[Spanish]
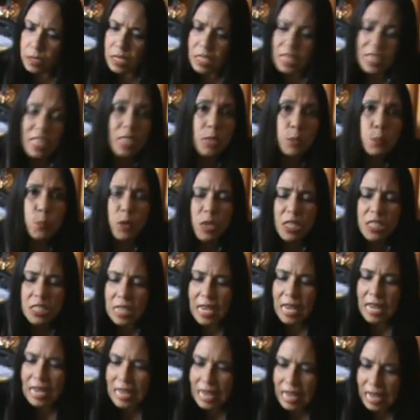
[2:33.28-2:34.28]
y después
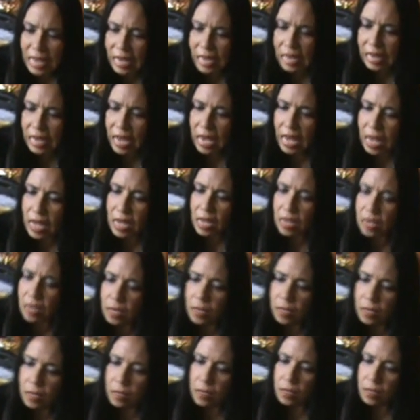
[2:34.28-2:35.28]
se aleja
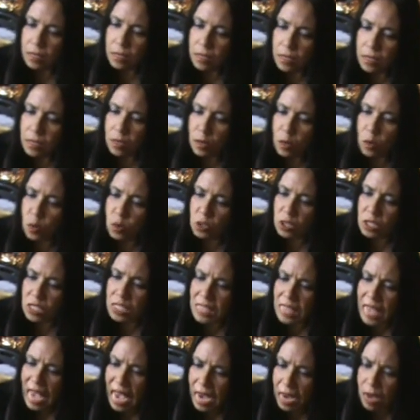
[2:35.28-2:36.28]
con
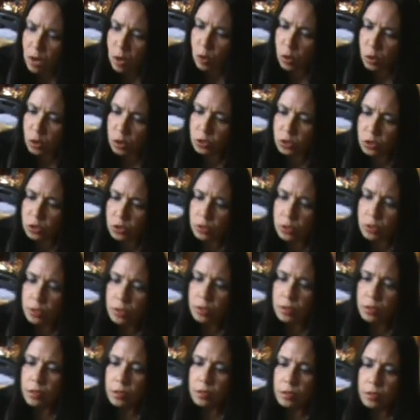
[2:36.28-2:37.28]
sacos
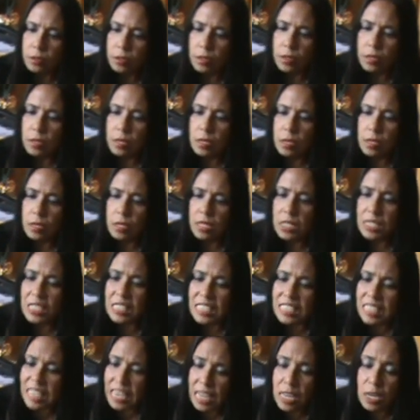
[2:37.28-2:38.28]

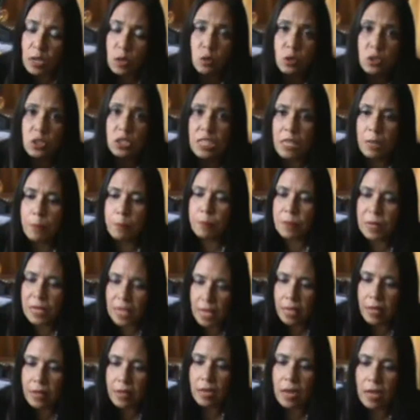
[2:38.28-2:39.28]
llenos de
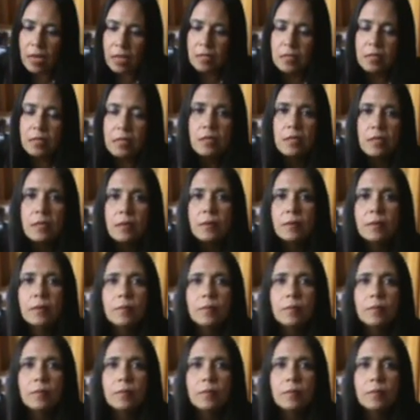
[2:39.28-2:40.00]
piedras.